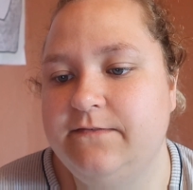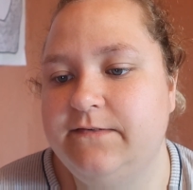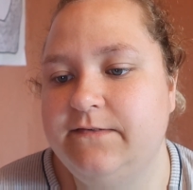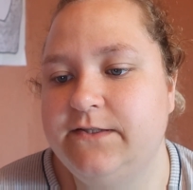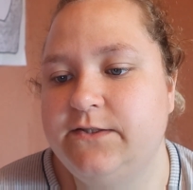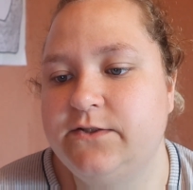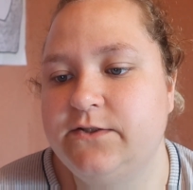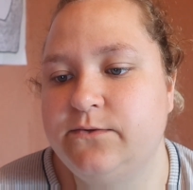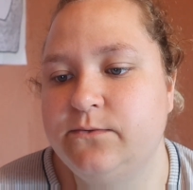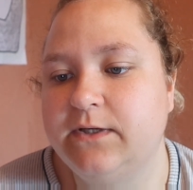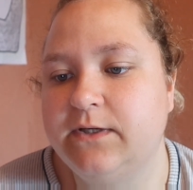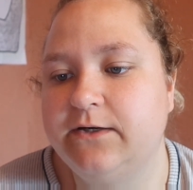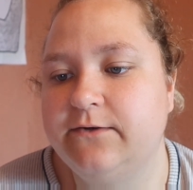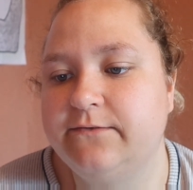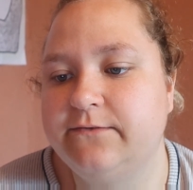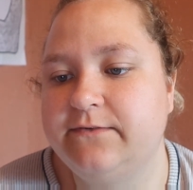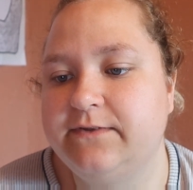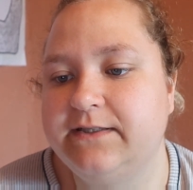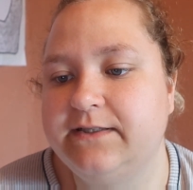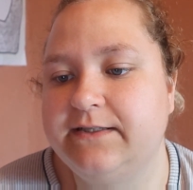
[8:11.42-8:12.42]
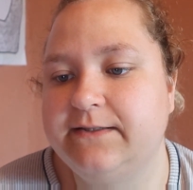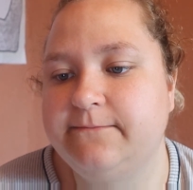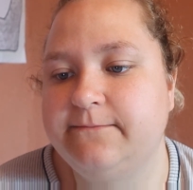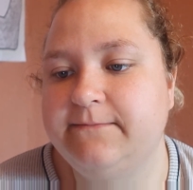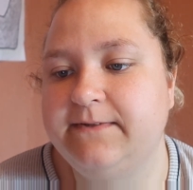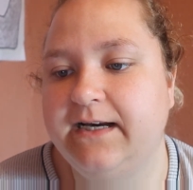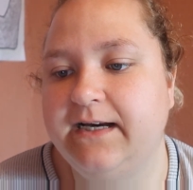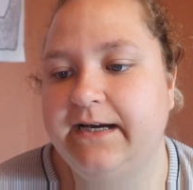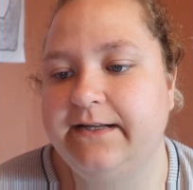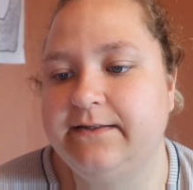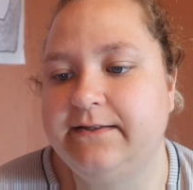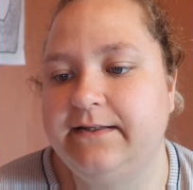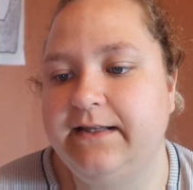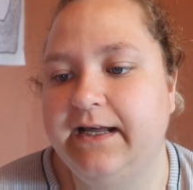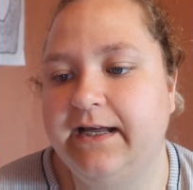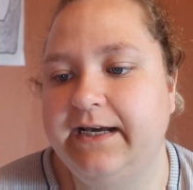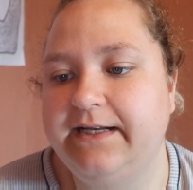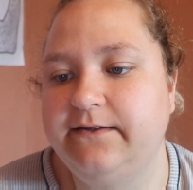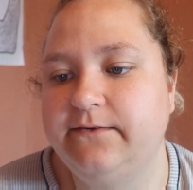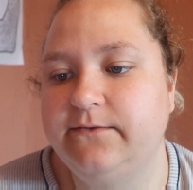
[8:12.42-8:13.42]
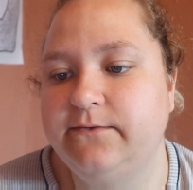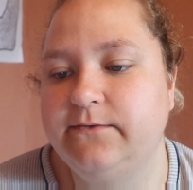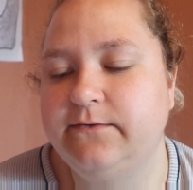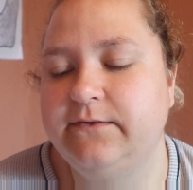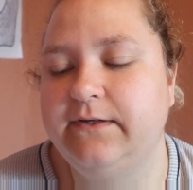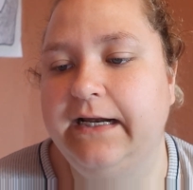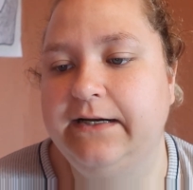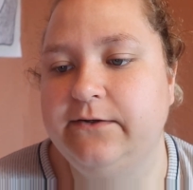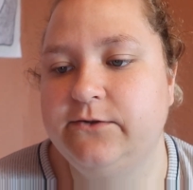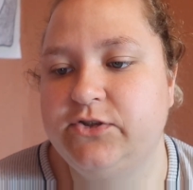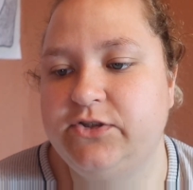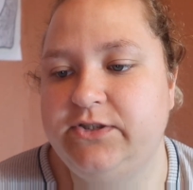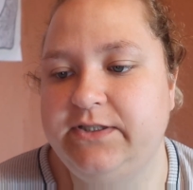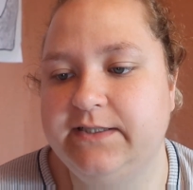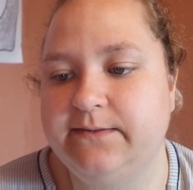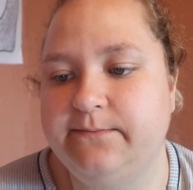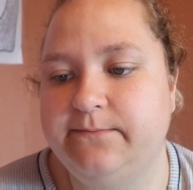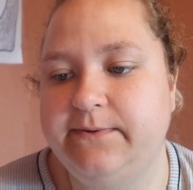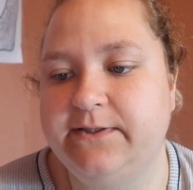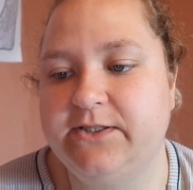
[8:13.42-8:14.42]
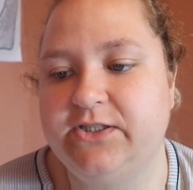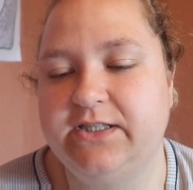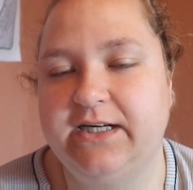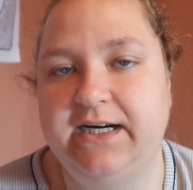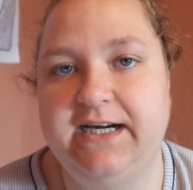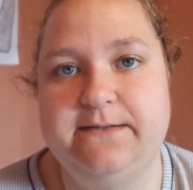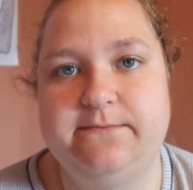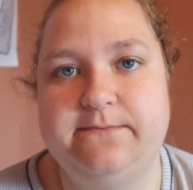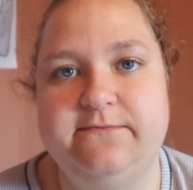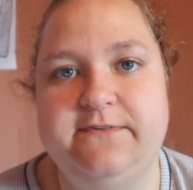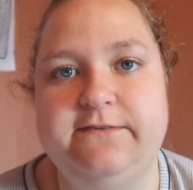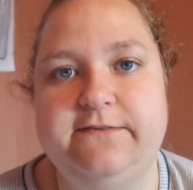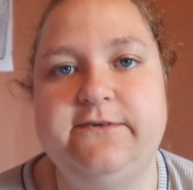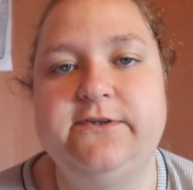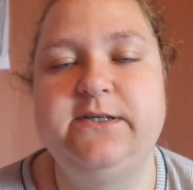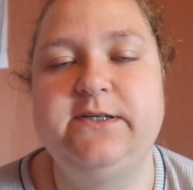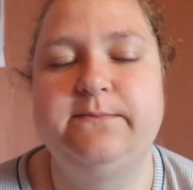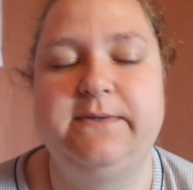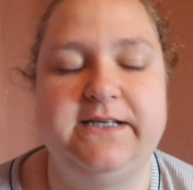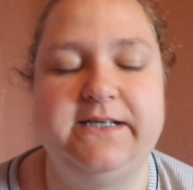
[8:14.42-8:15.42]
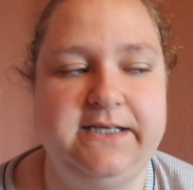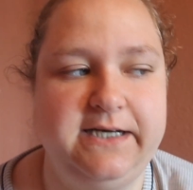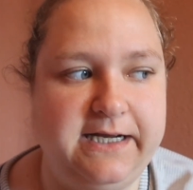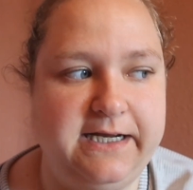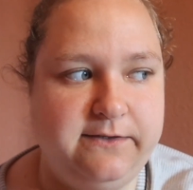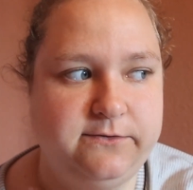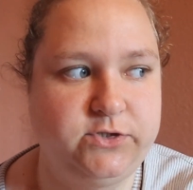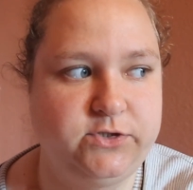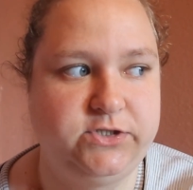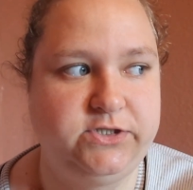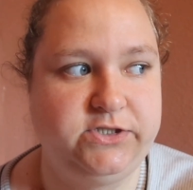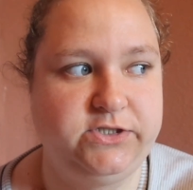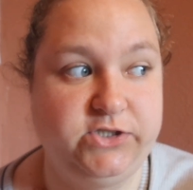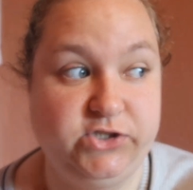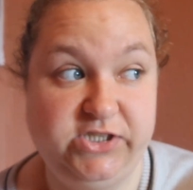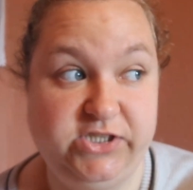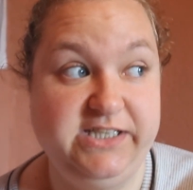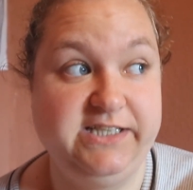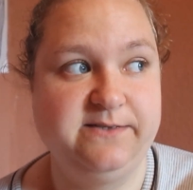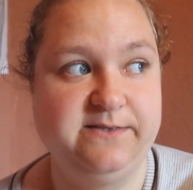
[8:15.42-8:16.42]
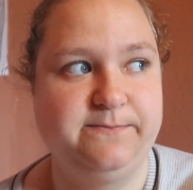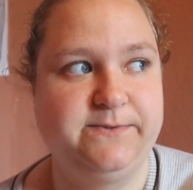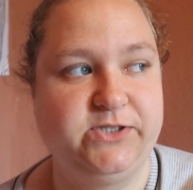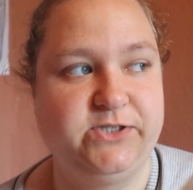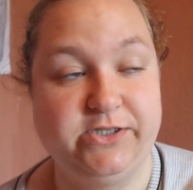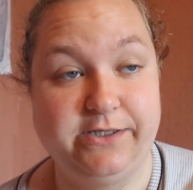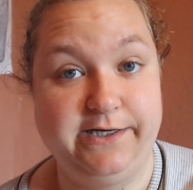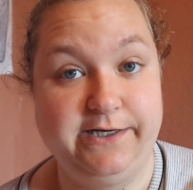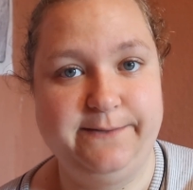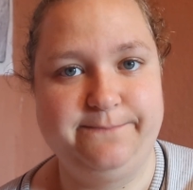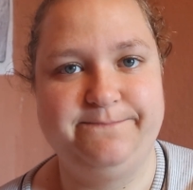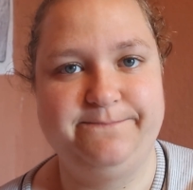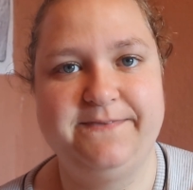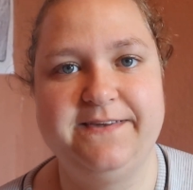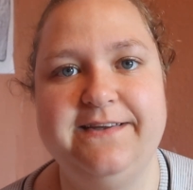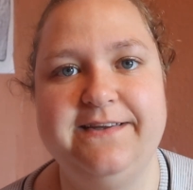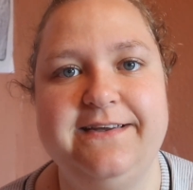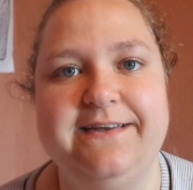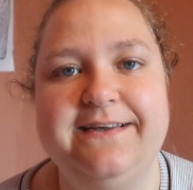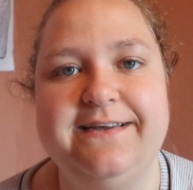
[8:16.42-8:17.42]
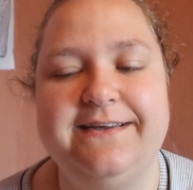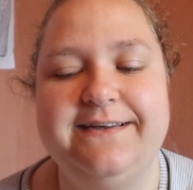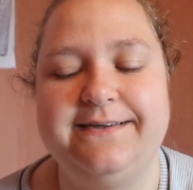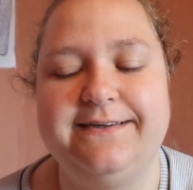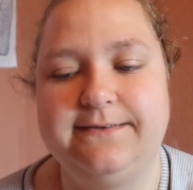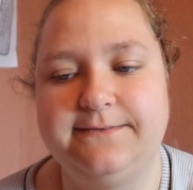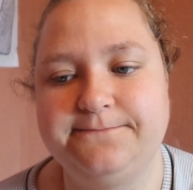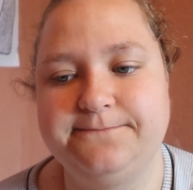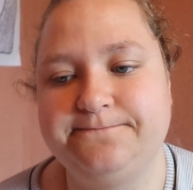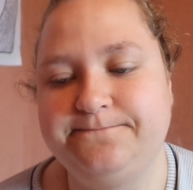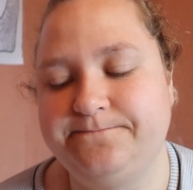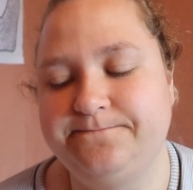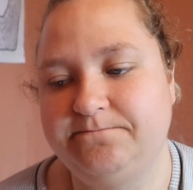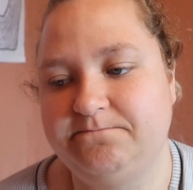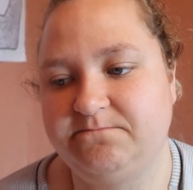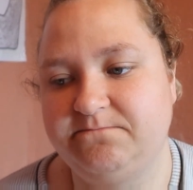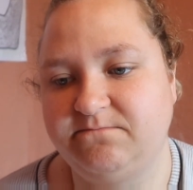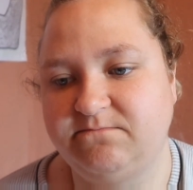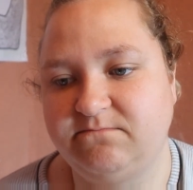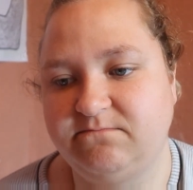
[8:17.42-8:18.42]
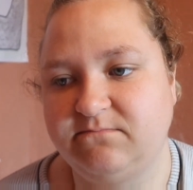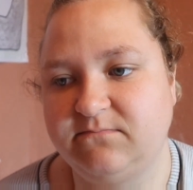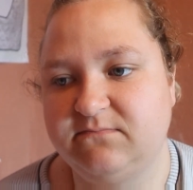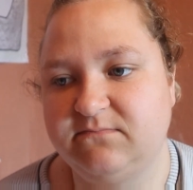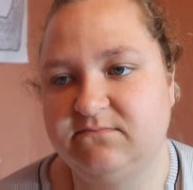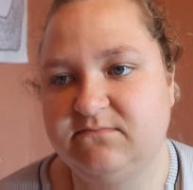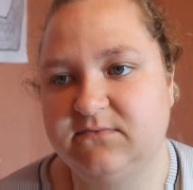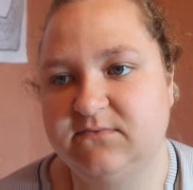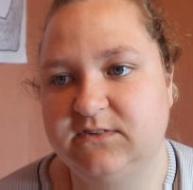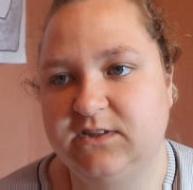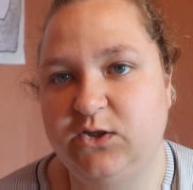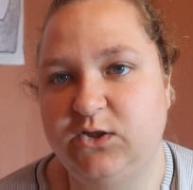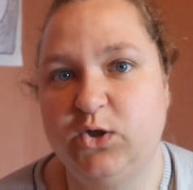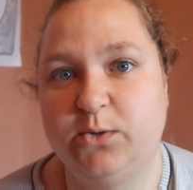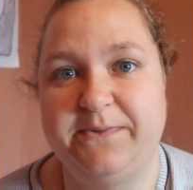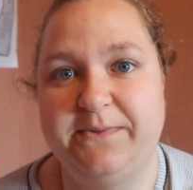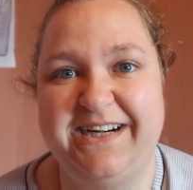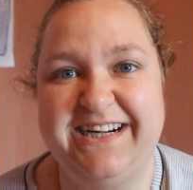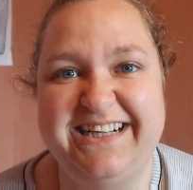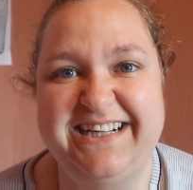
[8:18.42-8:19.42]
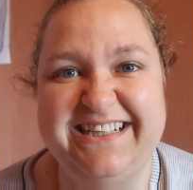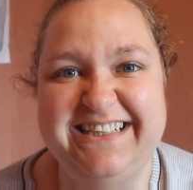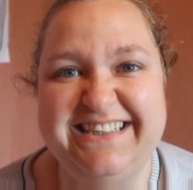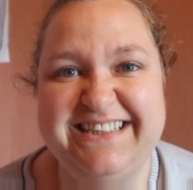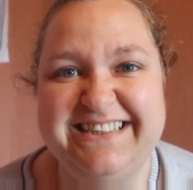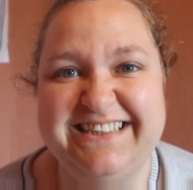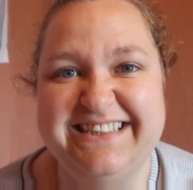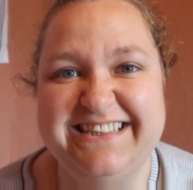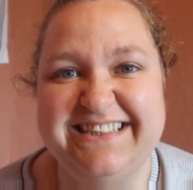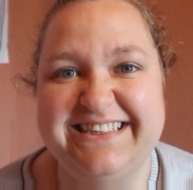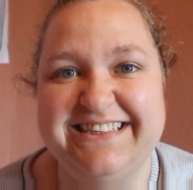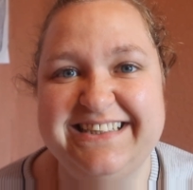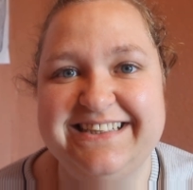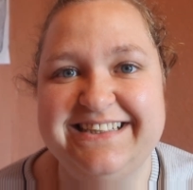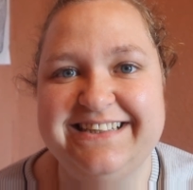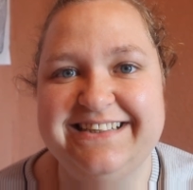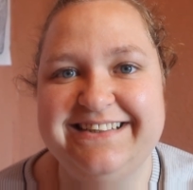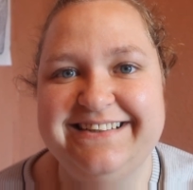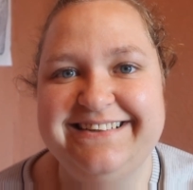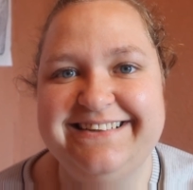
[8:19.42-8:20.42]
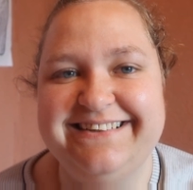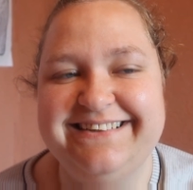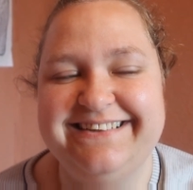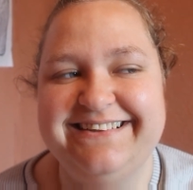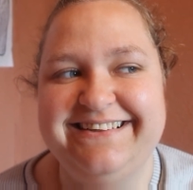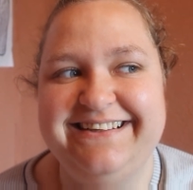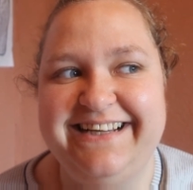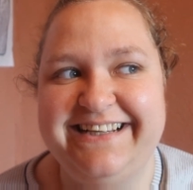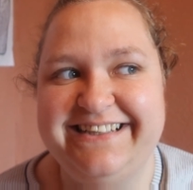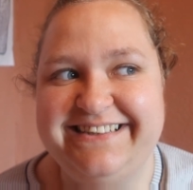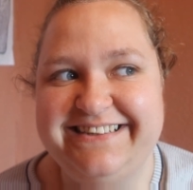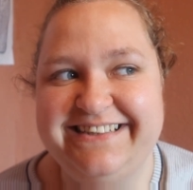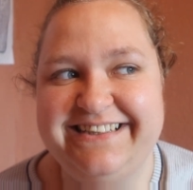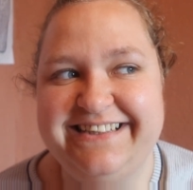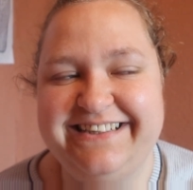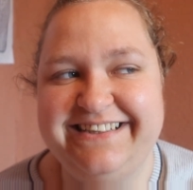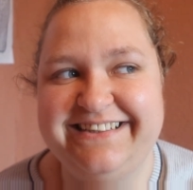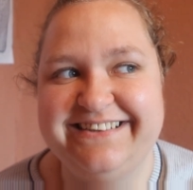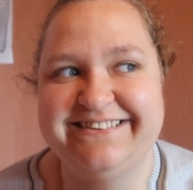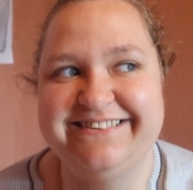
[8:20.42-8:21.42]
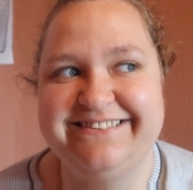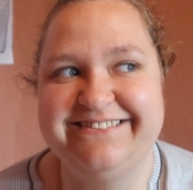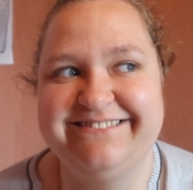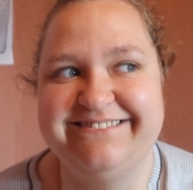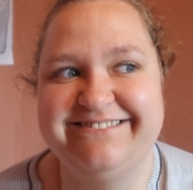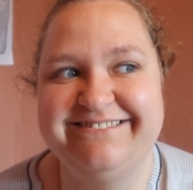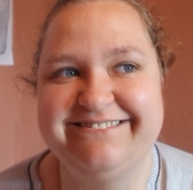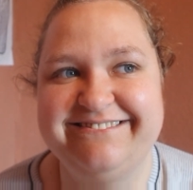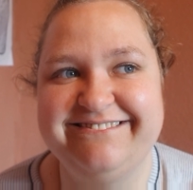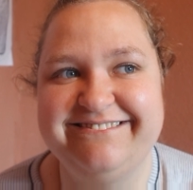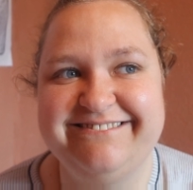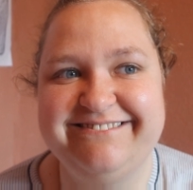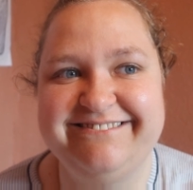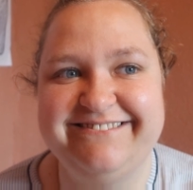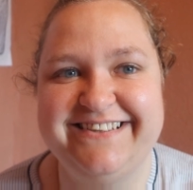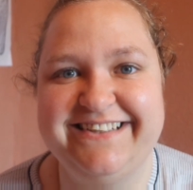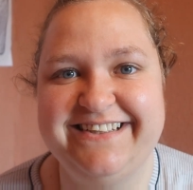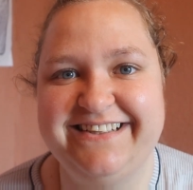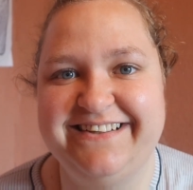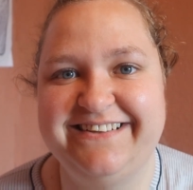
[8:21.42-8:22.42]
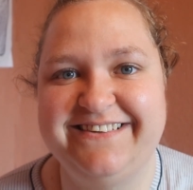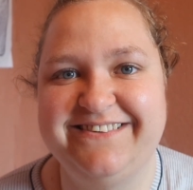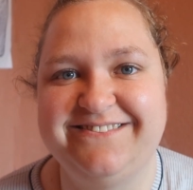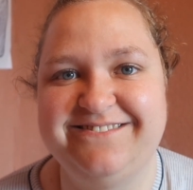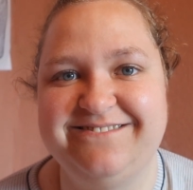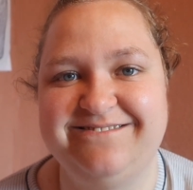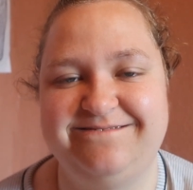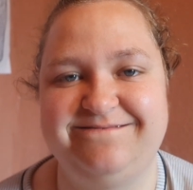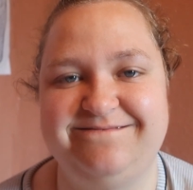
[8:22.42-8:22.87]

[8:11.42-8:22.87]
Wie würdest du oft ähm, deinen kleinen Kleidungsstil beschreiben? Wie würde ich meinen Kleidungsstil beschreiben? Ähm, normal, lässig, ja.